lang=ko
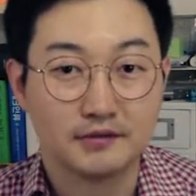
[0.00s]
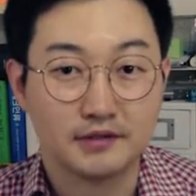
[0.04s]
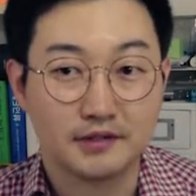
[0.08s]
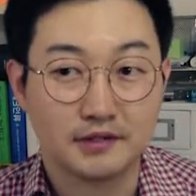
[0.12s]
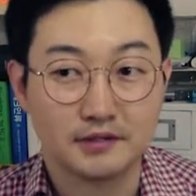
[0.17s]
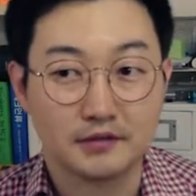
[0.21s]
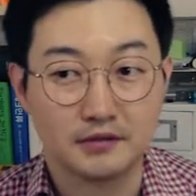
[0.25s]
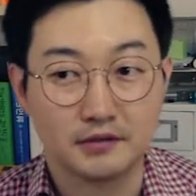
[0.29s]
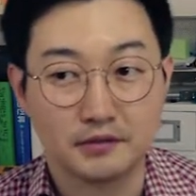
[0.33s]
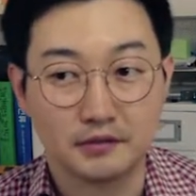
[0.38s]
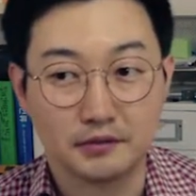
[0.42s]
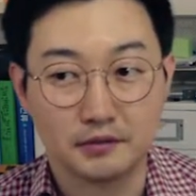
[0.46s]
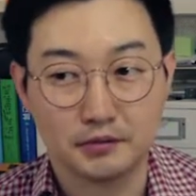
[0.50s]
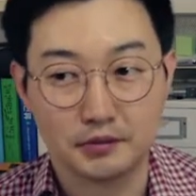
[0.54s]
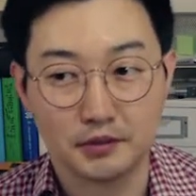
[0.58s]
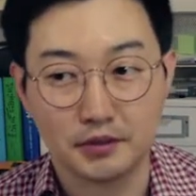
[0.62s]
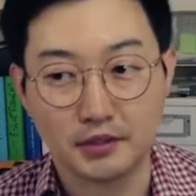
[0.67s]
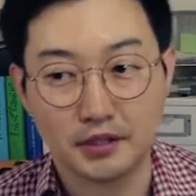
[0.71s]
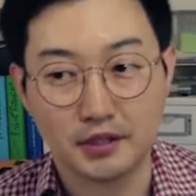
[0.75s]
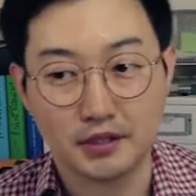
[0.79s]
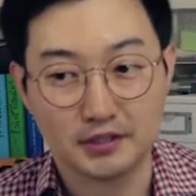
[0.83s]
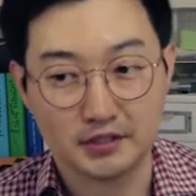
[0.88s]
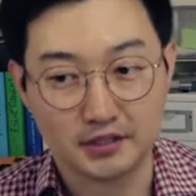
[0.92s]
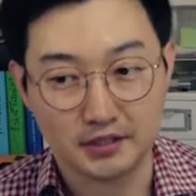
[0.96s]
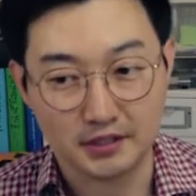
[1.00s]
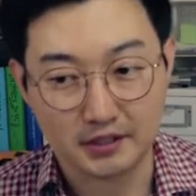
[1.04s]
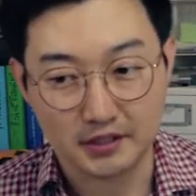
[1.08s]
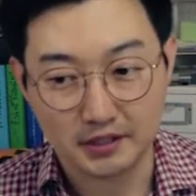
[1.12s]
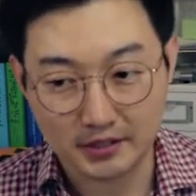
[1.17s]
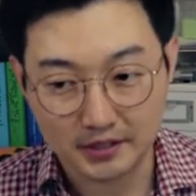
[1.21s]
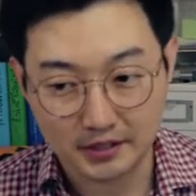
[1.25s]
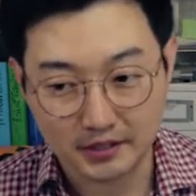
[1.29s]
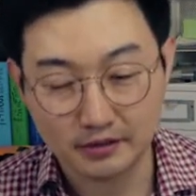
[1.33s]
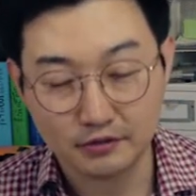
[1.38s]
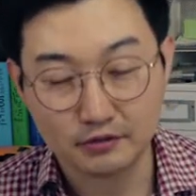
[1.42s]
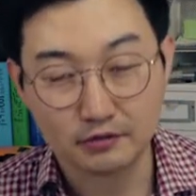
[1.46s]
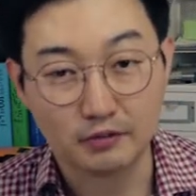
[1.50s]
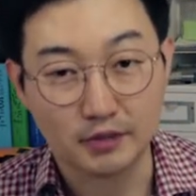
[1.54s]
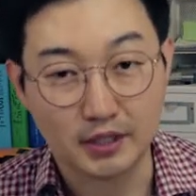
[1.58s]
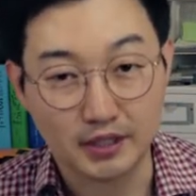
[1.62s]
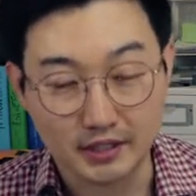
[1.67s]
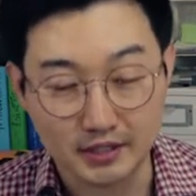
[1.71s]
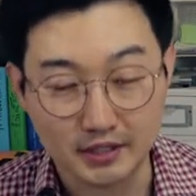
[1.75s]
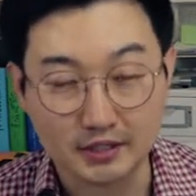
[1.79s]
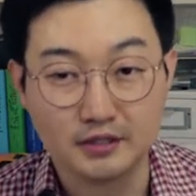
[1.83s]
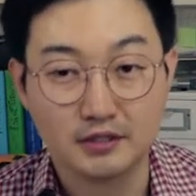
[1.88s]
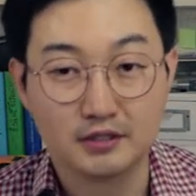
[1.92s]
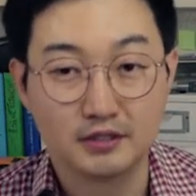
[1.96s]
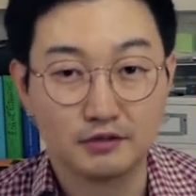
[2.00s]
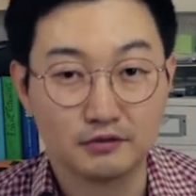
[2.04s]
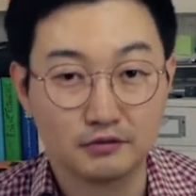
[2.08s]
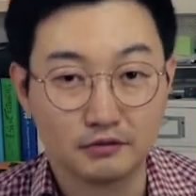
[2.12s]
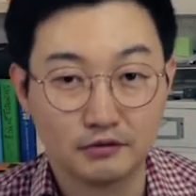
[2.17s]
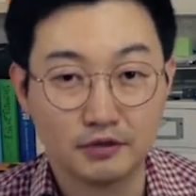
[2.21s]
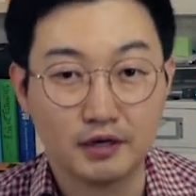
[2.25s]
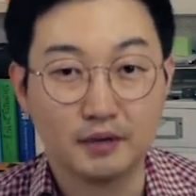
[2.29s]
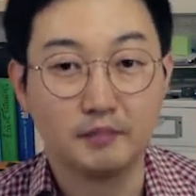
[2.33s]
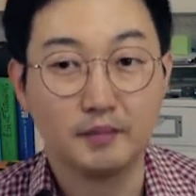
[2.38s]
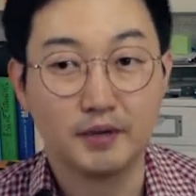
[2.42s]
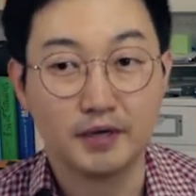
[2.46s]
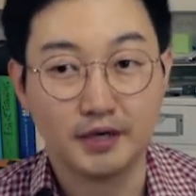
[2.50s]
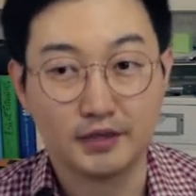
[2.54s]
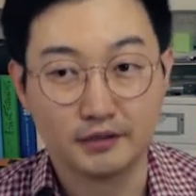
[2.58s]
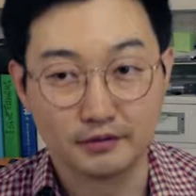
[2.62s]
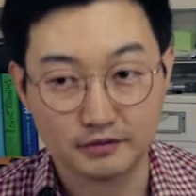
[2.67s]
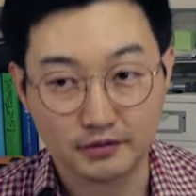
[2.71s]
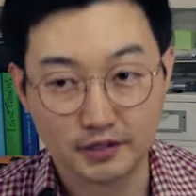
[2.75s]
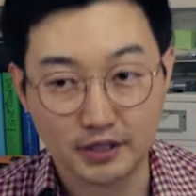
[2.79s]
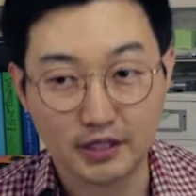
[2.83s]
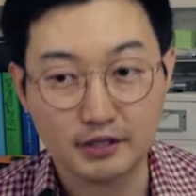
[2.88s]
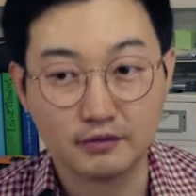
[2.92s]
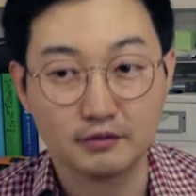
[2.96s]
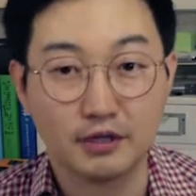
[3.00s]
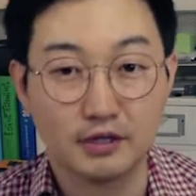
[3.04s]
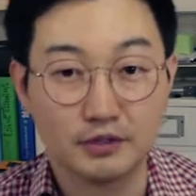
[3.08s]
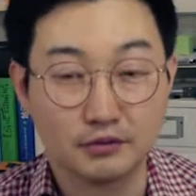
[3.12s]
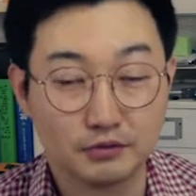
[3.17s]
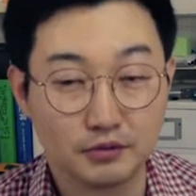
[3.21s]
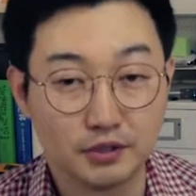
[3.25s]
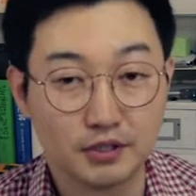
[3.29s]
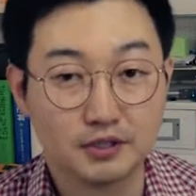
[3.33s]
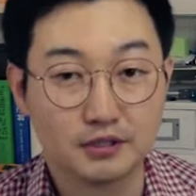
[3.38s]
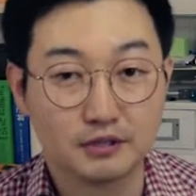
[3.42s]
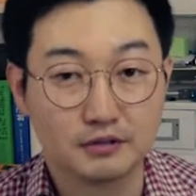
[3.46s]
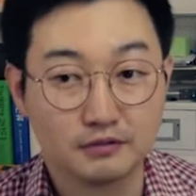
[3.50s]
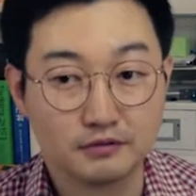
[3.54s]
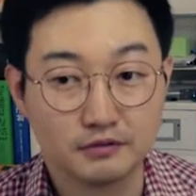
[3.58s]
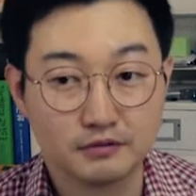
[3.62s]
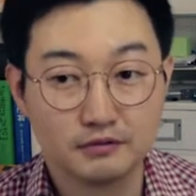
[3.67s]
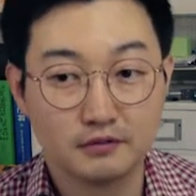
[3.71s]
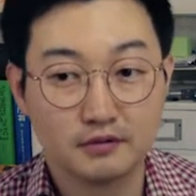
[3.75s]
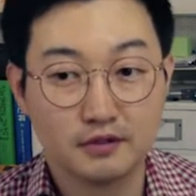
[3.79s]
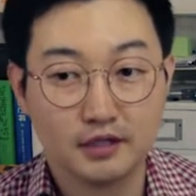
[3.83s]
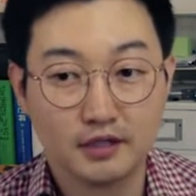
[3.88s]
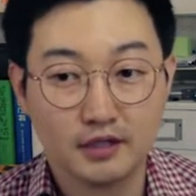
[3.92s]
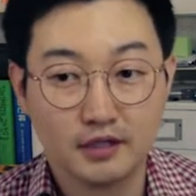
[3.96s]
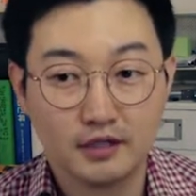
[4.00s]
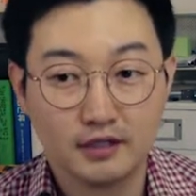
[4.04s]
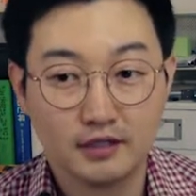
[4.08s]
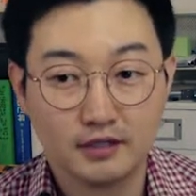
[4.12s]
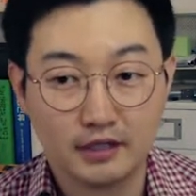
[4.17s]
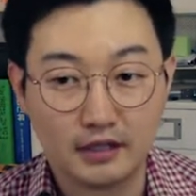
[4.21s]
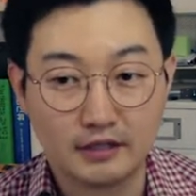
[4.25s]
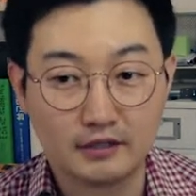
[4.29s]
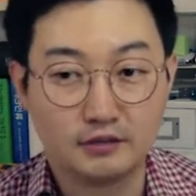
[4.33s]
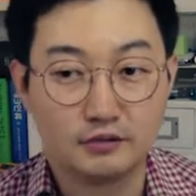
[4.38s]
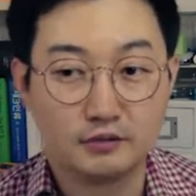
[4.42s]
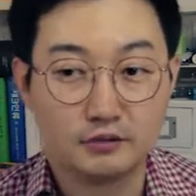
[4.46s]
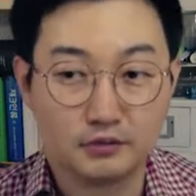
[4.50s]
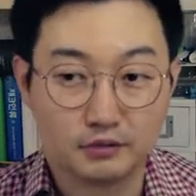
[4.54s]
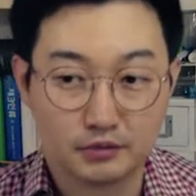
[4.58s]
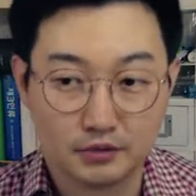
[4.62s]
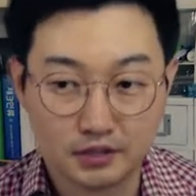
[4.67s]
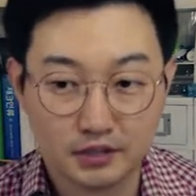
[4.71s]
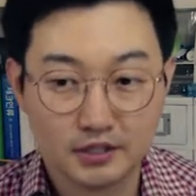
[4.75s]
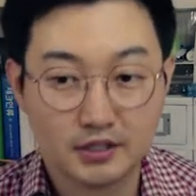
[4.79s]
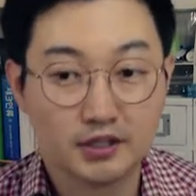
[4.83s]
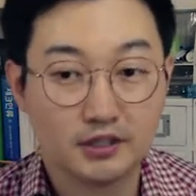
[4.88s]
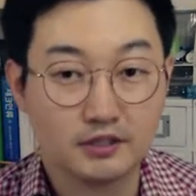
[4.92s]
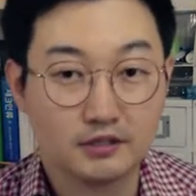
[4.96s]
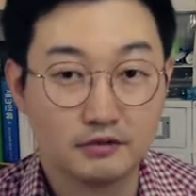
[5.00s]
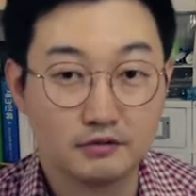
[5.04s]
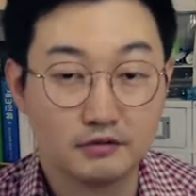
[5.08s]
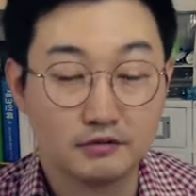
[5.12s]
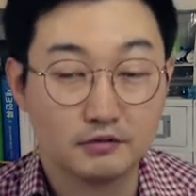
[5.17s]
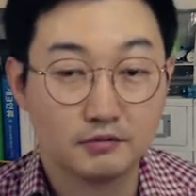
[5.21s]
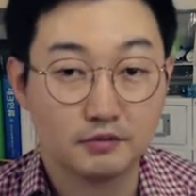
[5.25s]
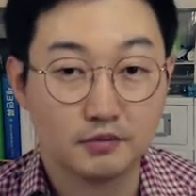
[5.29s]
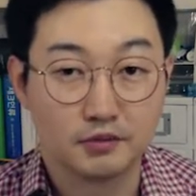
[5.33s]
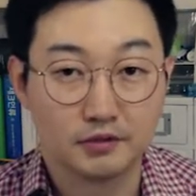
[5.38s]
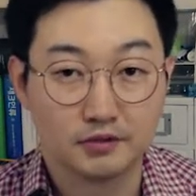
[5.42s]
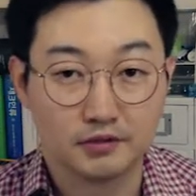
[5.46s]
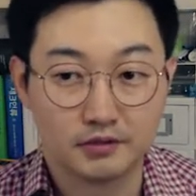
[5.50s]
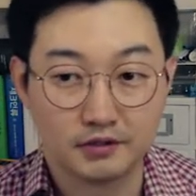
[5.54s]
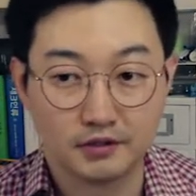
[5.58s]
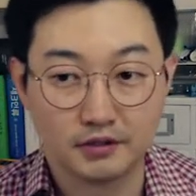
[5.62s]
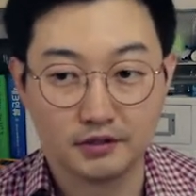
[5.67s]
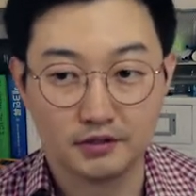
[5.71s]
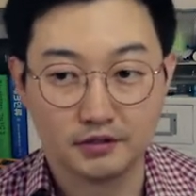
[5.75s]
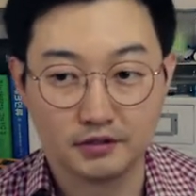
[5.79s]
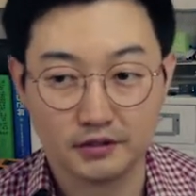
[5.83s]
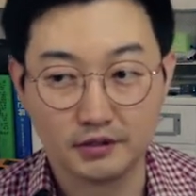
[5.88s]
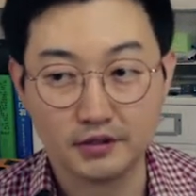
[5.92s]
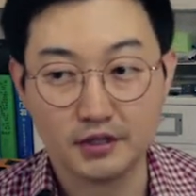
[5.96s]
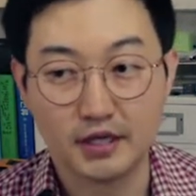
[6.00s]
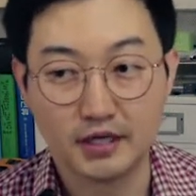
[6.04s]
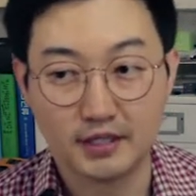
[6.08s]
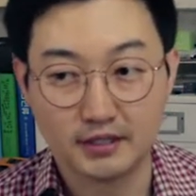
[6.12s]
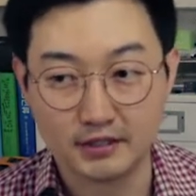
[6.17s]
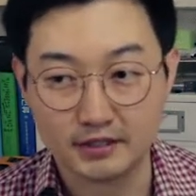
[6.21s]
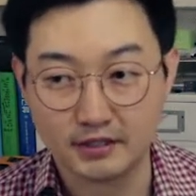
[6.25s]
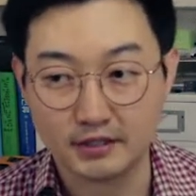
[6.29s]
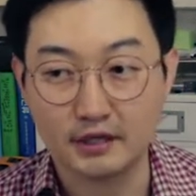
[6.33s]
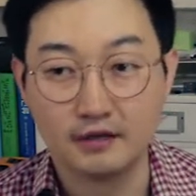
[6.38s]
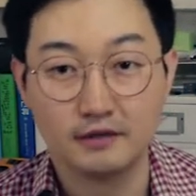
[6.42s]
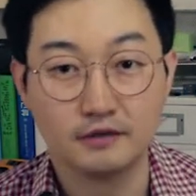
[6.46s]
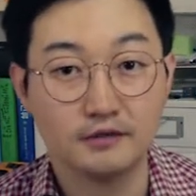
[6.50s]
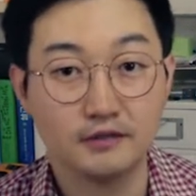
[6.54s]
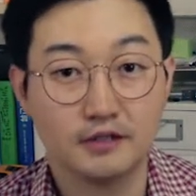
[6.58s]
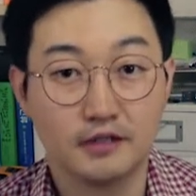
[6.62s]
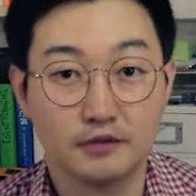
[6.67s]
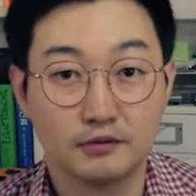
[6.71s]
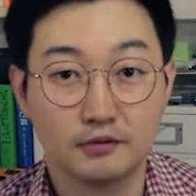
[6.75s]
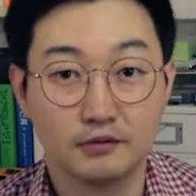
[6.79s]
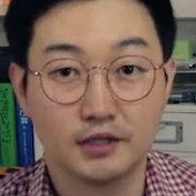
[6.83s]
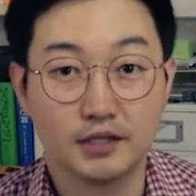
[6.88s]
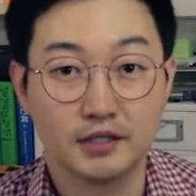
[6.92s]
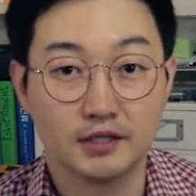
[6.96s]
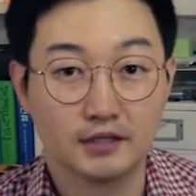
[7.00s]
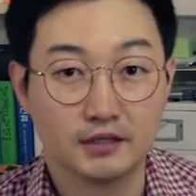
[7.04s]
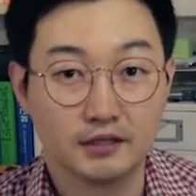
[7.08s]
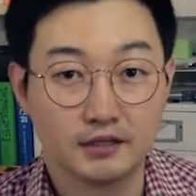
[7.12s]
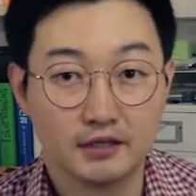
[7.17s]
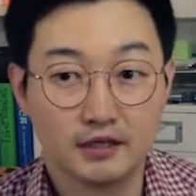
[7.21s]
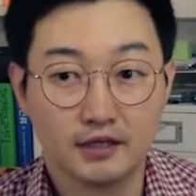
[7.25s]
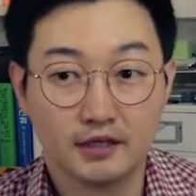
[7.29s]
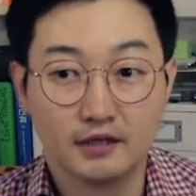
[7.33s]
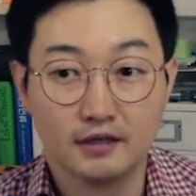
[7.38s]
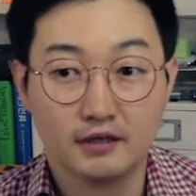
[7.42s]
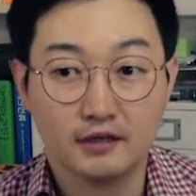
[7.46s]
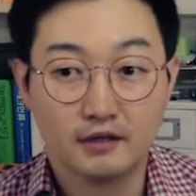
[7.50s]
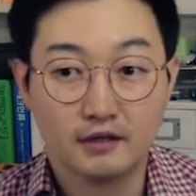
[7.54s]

그래서 여러 가지 일도 많이 일으키고 아빠랑 그 사이도 안 좋아지고 다시 또 친해지고 뭐 그런 여러 가지 사건 사고가 있는데